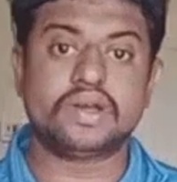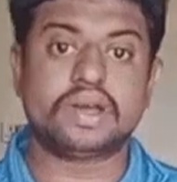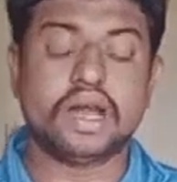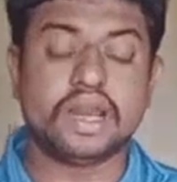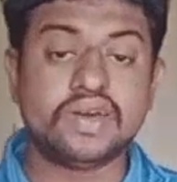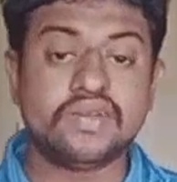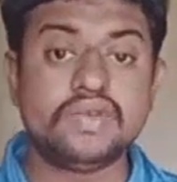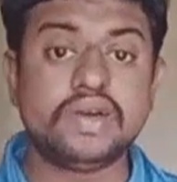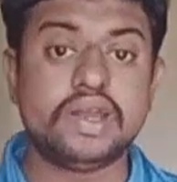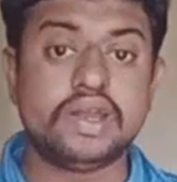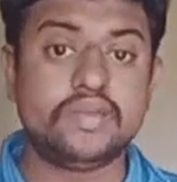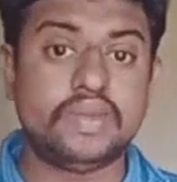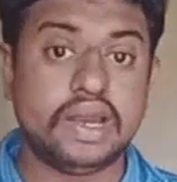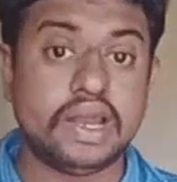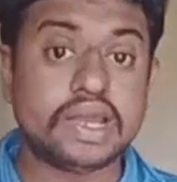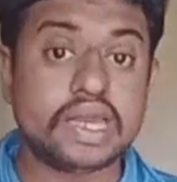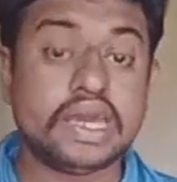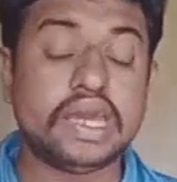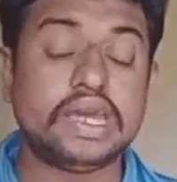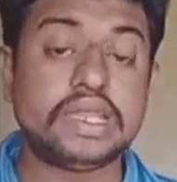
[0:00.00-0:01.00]
கனவு என்னும்
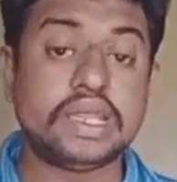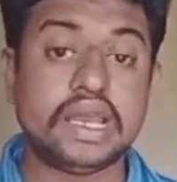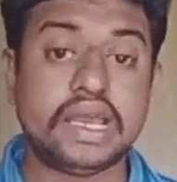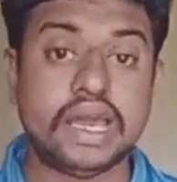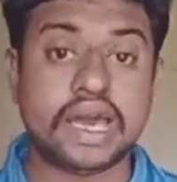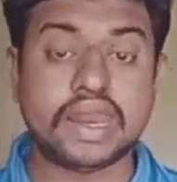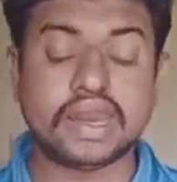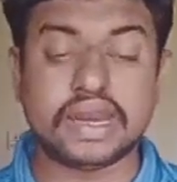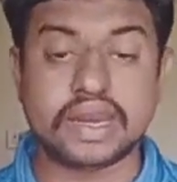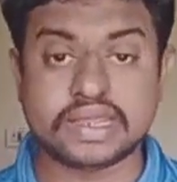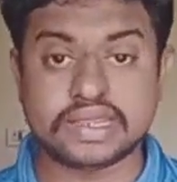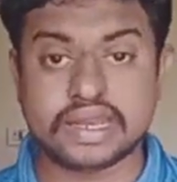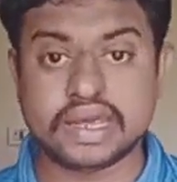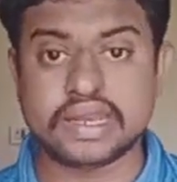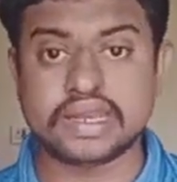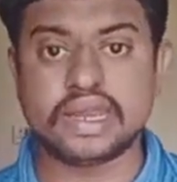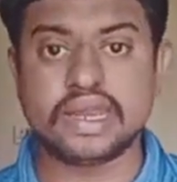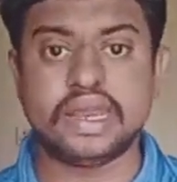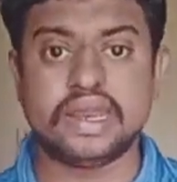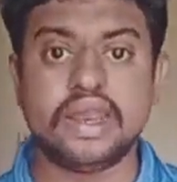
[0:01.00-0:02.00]
இலக்கிய இதில் யார்
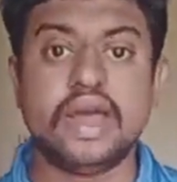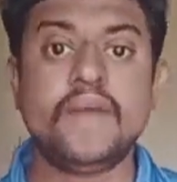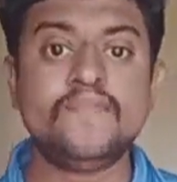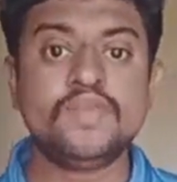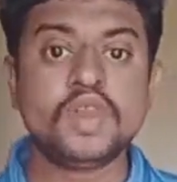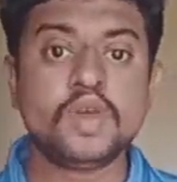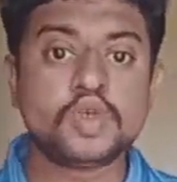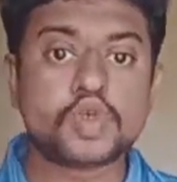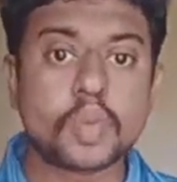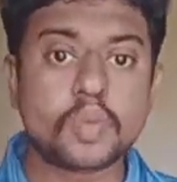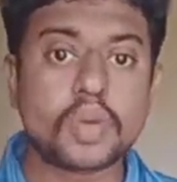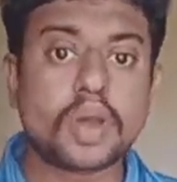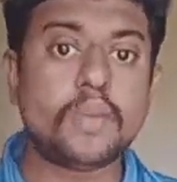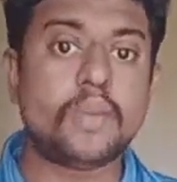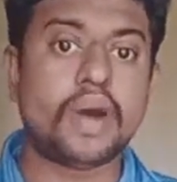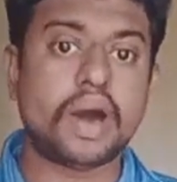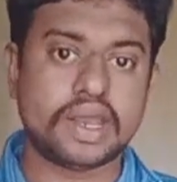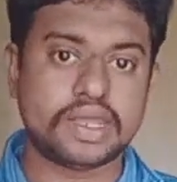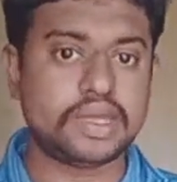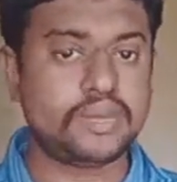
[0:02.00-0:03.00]
நடத்துறாருன்னு கேட்டிங்கன்னா
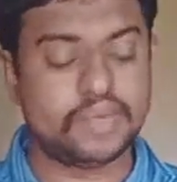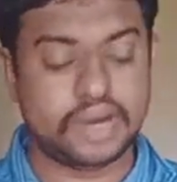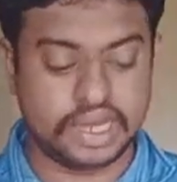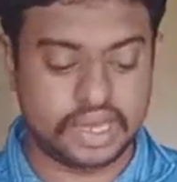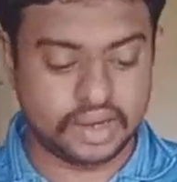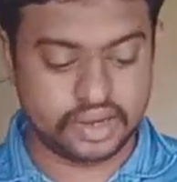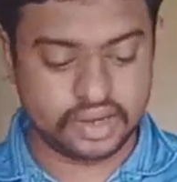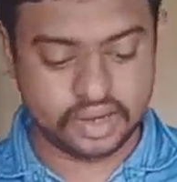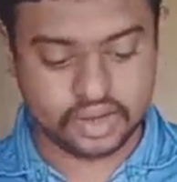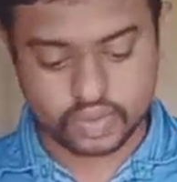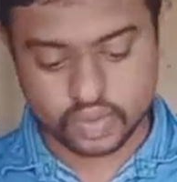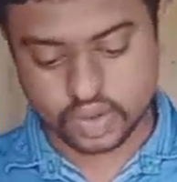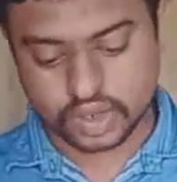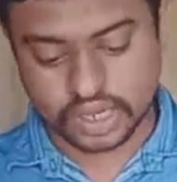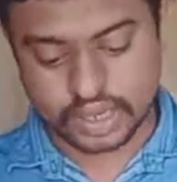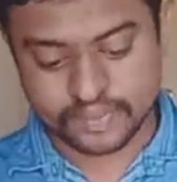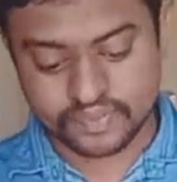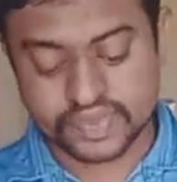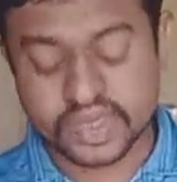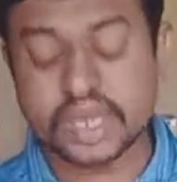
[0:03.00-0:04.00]
சுப்ரபாரதி மணியன் ஓகே
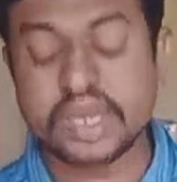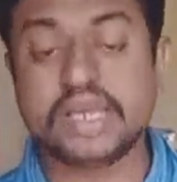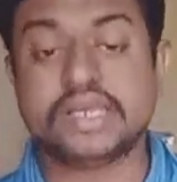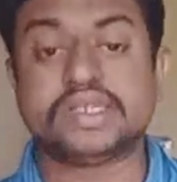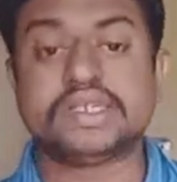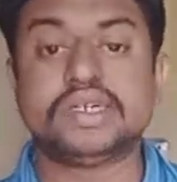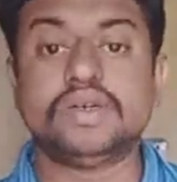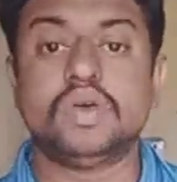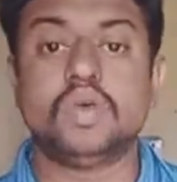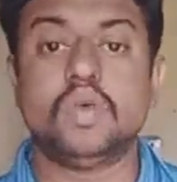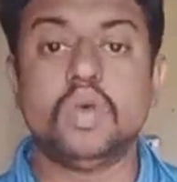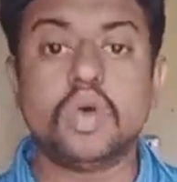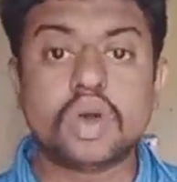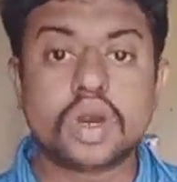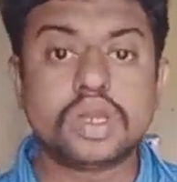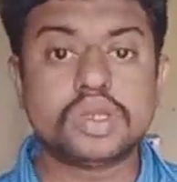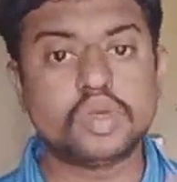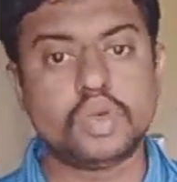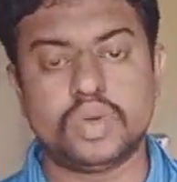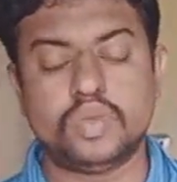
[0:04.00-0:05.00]
நெக்ஸ்ட்டு
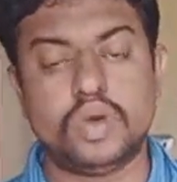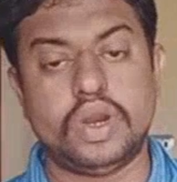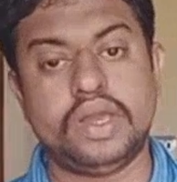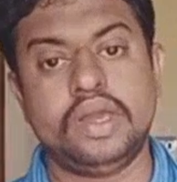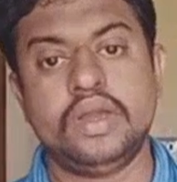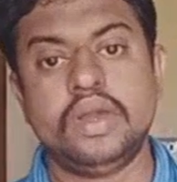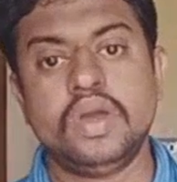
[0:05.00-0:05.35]
ஓரெழுத்து ஒரு மொழி